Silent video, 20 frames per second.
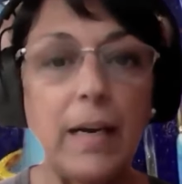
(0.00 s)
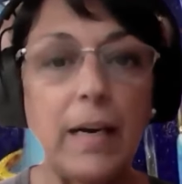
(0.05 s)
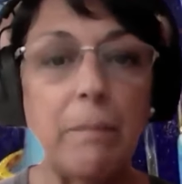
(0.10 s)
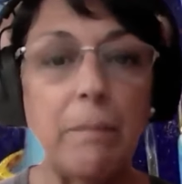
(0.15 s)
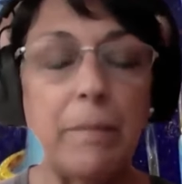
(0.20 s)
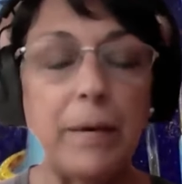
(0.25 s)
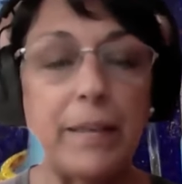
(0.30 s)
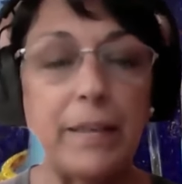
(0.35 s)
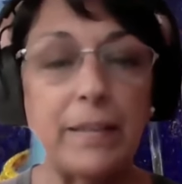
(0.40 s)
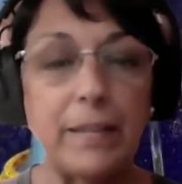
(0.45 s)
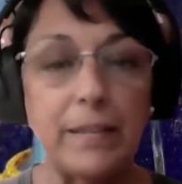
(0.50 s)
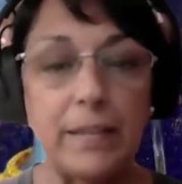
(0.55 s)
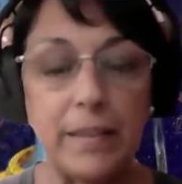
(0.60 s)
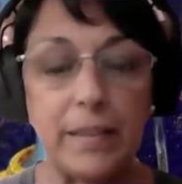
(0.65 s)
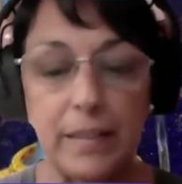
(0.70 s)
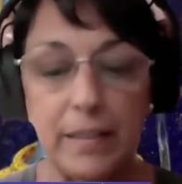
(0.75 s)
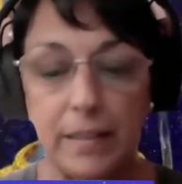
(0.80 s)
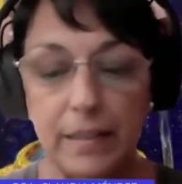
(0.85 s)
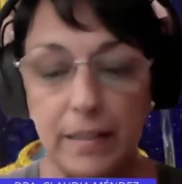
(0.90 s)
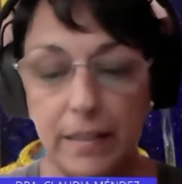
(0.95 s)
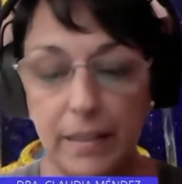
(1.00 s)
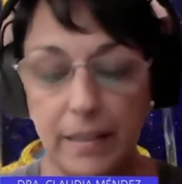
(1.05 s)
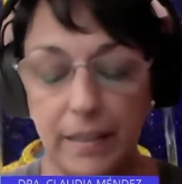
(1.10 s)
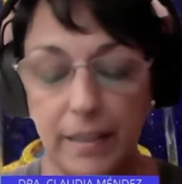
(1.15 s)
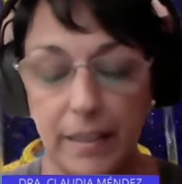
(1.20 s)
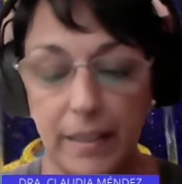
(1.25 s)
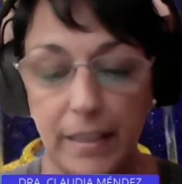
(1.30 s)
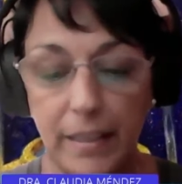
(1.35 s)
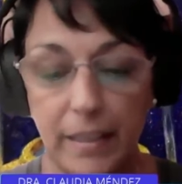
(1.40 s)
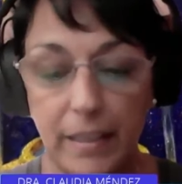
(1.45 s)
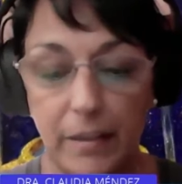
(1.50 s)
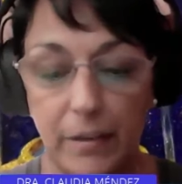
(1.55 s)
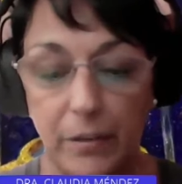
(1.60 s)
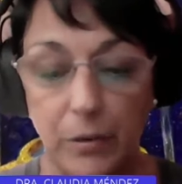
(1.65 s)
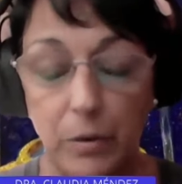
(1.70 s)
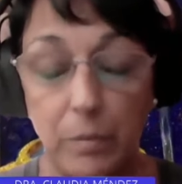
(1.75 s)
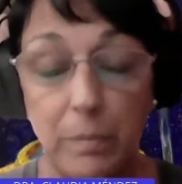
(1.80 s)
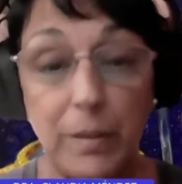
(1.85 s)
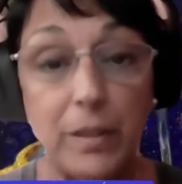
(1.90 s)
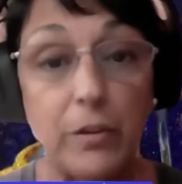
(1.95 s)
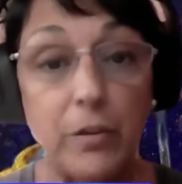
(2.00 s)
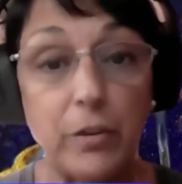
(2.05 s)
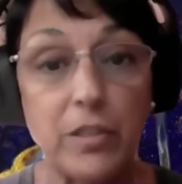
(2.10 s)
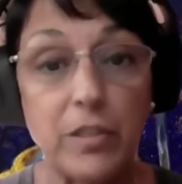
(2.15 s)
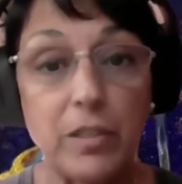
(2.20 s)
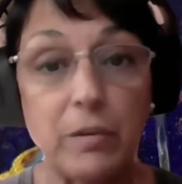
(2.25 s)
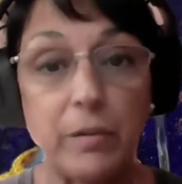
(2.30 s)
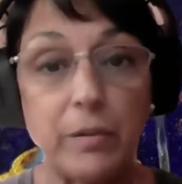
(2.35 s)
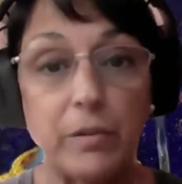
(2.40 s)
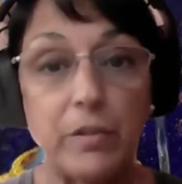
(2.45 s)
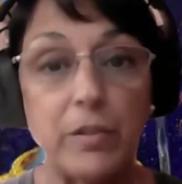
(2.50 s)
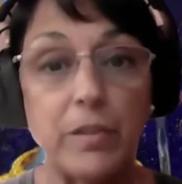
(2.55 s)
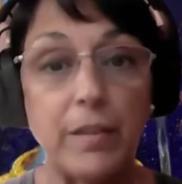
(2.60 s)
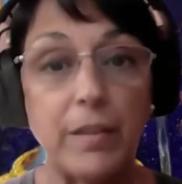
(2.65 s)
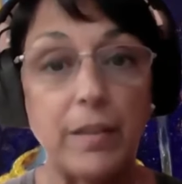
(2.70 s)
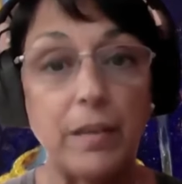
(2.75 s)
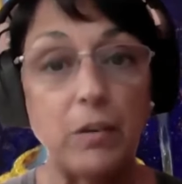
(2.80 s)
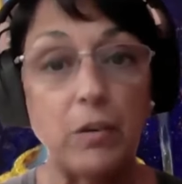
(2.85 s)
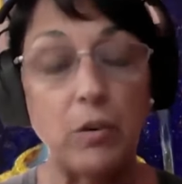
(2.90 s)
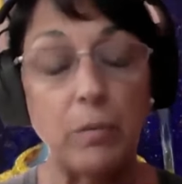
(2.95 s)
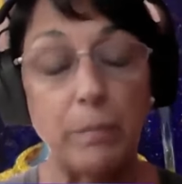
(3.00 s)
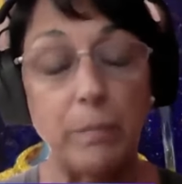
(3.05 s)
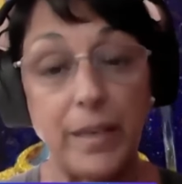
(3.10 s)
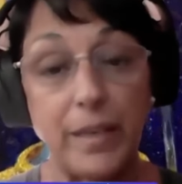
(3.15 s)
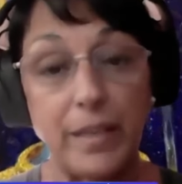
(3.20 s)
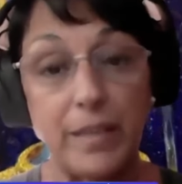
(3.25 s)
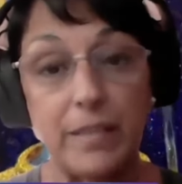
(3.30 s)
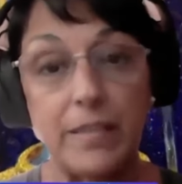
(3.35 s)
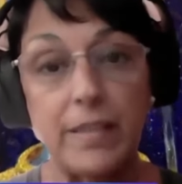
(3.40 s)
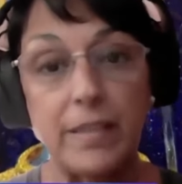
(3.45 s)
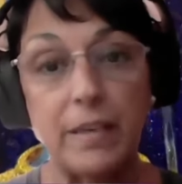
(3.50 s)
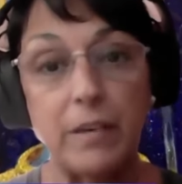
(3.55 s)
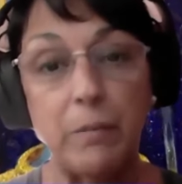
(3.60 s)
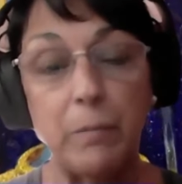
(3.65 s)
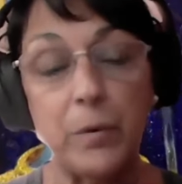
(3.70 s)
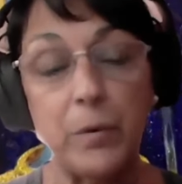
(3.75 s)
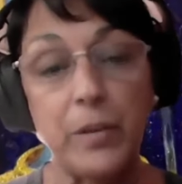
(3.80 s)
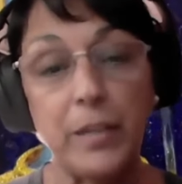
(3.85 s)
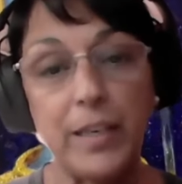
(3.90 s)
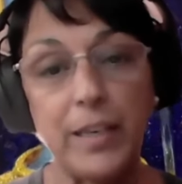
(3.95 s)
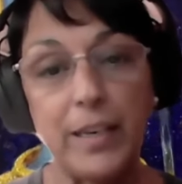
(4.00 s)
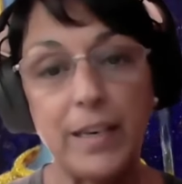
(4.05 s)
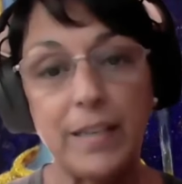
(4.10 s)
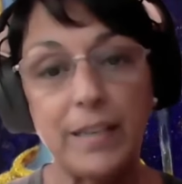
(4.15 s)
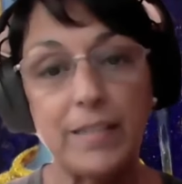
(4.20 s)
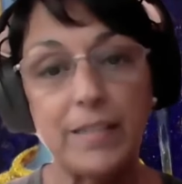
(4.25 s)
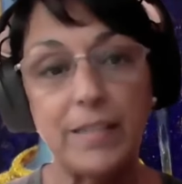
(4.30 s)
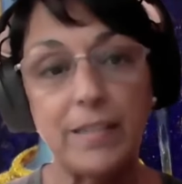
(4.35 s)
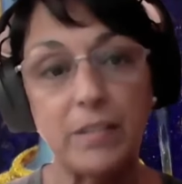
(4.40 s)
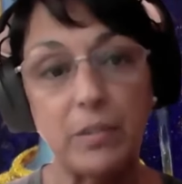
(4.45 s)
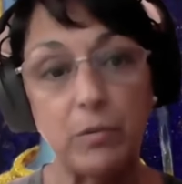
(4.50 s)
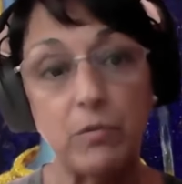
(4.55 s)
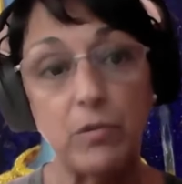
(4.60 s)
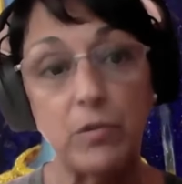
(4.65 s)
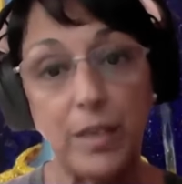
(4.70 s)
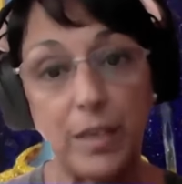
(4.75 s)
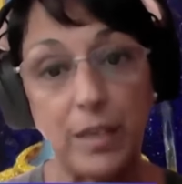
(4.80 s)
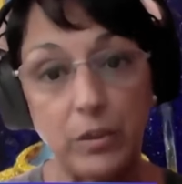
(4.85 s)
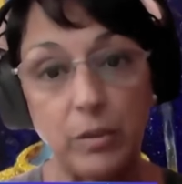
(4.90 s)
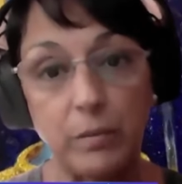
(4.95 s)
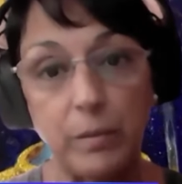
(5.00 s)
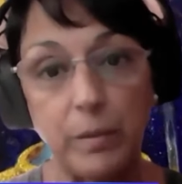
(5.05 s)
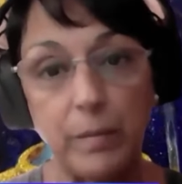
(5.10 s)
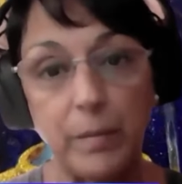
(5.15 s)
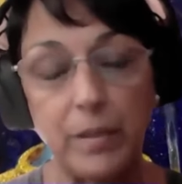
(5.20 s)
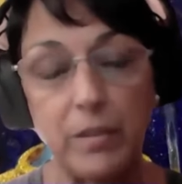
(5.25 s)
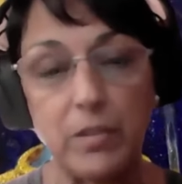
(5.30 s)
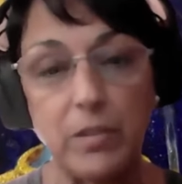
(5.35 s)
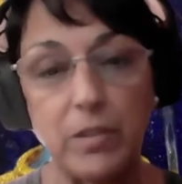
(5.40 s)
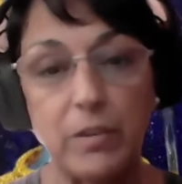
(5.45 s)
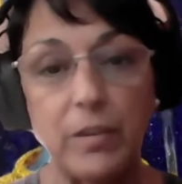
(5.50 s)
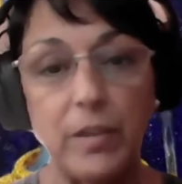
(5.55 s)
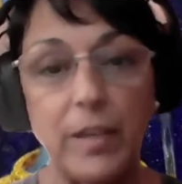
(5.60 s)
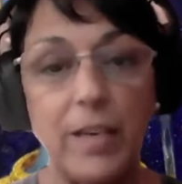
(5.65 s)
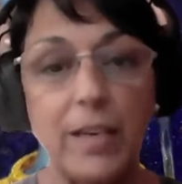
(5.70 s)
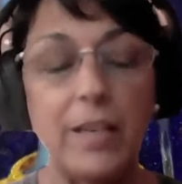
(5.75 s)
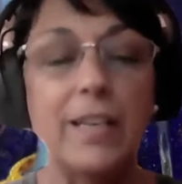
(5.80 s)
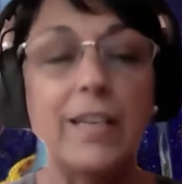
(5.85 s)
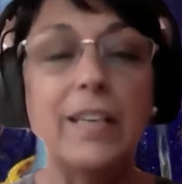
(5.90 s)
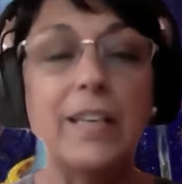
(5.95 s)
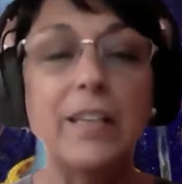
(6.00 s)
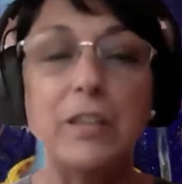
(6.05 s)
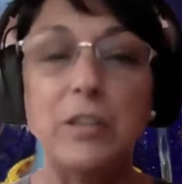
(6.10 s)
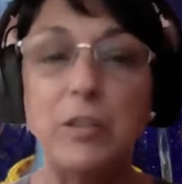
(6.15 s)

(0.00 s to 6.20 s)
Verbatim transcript: A partir del 2012, cuando se da la convergencia armónica, y se hace un salto vibracional,